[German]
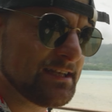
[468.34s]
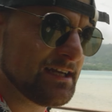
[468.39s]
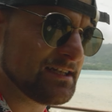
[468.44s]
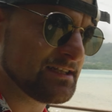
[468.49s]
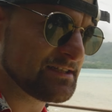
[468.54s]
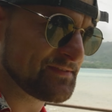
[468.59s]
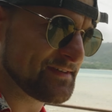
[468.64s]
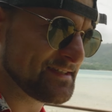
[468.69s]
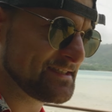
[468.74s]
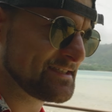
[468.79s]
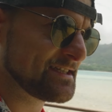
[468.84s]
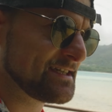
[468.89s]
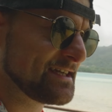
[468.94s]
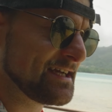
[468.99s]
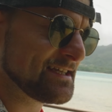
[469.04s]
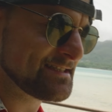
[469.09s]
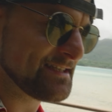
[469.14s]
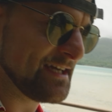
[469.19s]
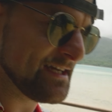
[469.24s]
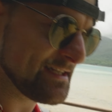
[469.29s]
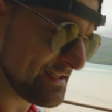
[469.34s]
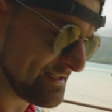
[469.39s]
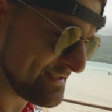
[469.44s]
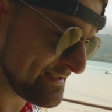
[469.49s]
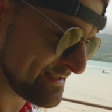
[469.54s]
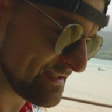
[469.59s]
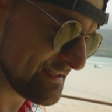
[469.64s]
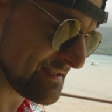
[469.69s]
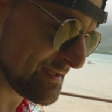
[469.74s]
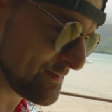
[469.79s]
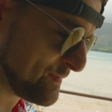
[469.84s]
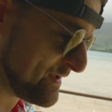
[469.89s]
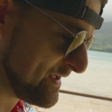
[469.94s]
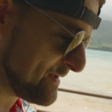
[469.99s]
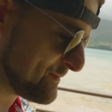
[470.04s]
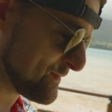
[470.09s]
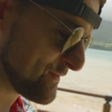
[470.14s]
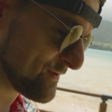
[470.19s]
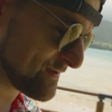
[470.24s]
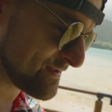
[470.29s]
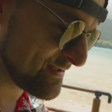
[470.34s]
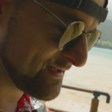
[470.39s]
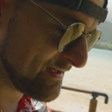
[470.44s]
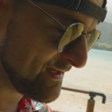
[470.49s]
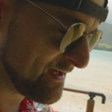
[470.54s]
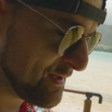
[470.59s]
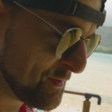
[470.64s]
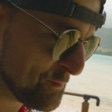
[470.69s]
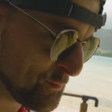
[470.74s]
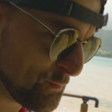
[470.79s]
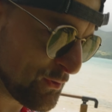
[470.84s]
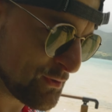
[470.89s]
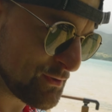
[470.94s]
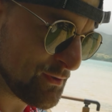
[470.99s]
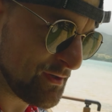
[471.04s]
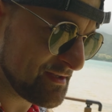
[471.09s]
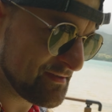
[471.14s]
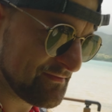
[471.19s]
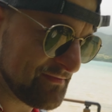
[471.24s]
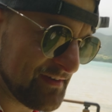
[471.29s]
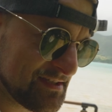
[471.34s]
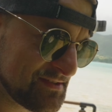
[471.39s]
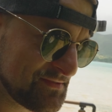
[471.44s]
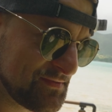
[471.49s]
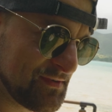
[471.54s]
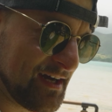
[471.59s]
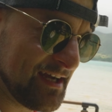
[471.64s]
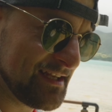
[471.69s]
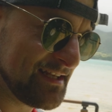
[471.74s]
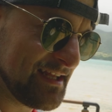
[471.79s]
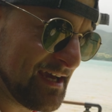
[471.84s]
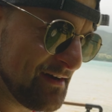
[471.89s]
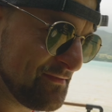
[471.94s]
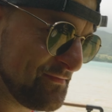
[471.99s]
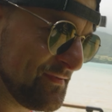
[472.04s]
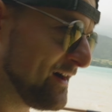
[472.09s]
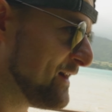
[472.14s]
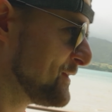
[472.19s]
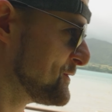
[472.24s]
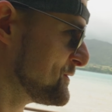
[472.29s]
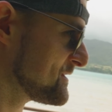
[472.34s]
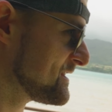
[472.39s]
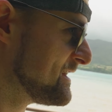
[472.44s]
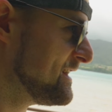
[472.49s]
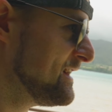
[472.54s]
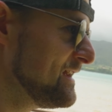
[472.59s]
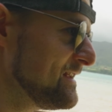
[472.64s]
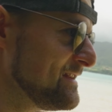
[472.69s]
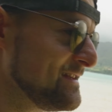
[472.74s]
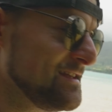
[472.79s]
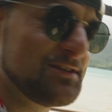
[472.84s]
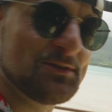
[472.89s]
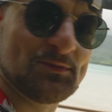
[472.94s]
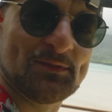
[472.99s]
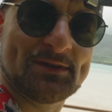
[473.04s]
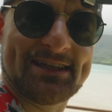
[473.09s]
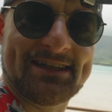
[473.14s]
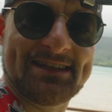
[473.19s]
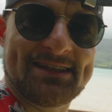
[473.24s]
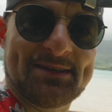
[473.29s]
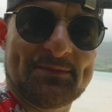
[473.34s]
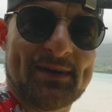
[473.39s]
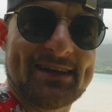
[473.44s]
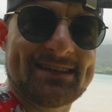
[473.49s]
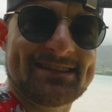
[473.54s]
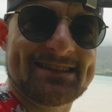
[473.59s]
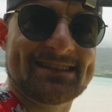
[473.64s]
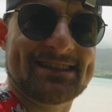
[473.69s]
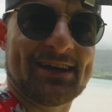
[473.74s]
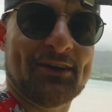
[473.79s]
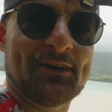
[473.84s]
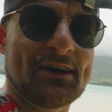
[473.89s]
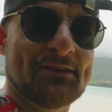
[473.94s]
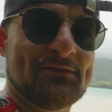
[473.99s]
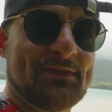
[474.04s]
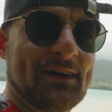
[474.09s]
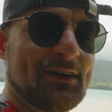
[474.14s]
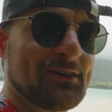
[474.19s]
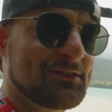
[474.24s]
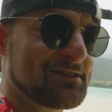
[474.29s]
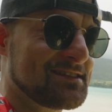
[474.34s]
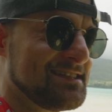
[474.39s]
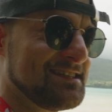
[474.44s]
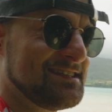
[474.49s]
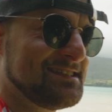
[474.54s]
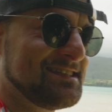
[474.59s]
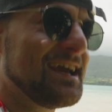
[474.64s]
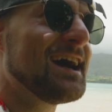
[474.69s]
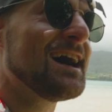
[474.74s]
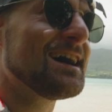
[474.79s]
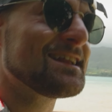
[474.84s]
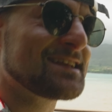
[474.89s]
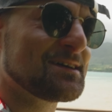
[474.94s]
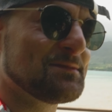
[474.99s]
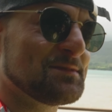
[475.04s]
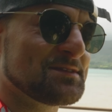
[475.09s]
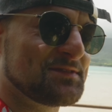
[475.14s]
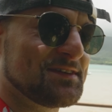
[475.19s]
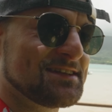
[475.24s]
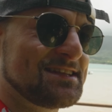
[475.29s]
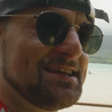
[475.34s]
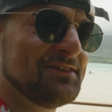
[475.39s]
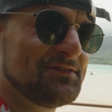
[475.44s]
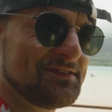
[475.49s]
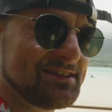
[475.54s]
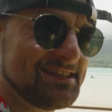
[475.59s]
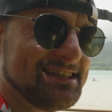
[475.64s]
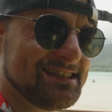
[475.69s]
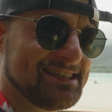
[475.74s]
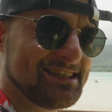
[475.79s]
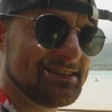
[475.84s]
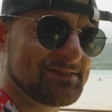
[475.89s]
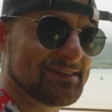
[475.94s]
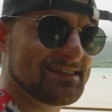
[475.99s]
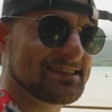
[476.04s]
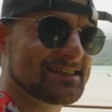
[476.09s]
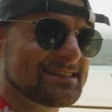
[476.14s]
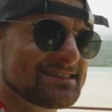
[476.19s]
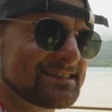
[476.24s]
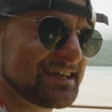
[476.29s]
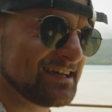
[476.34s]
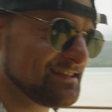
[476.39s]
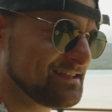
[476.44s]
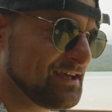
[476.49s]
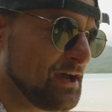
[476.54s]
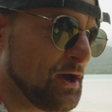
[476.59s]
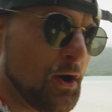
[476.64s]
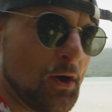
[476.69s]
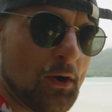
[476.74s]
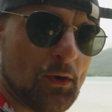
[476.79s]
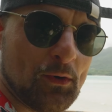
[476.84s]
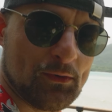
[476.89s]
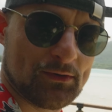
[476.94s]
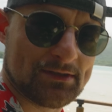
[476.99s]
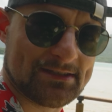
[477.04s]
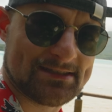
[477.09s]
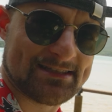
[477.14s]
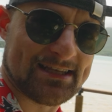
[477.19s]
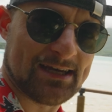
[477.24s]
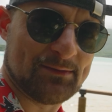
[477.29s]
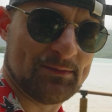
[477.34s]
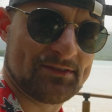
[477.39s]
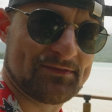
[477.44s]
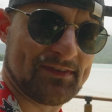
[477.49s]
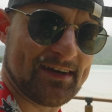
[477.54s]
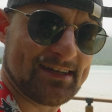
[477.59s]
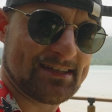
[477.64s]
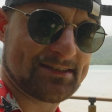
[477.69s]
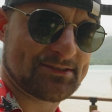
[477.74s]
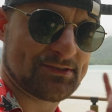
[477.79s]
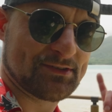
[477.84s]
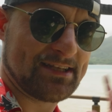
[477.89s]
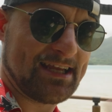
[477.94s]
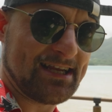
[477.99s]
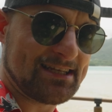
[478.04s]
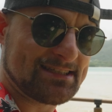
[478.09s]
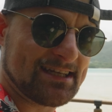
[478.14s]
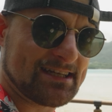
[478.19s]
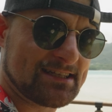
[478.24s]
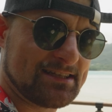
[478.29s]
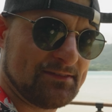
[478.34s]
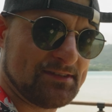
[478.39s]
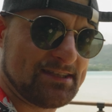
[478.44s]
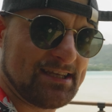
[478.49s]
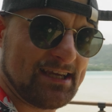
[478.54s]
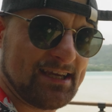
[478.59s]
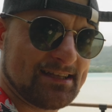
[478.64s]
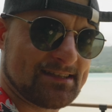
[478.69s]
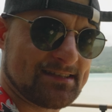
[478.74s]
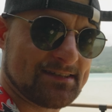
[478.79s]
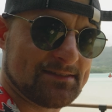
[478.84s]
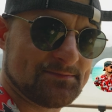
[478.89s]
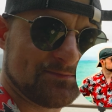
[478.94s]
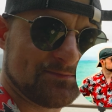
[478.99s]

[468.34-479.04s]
alles, was ich gegessen hatte, ist drin geblieben und Boah, Leute, was für eine Erfahrung. Nicht unbedingt die beste Taucherfahrung, die ich je hatte, aber es war definitiv interessant. Und damit weiter zur nächsten Aktivität.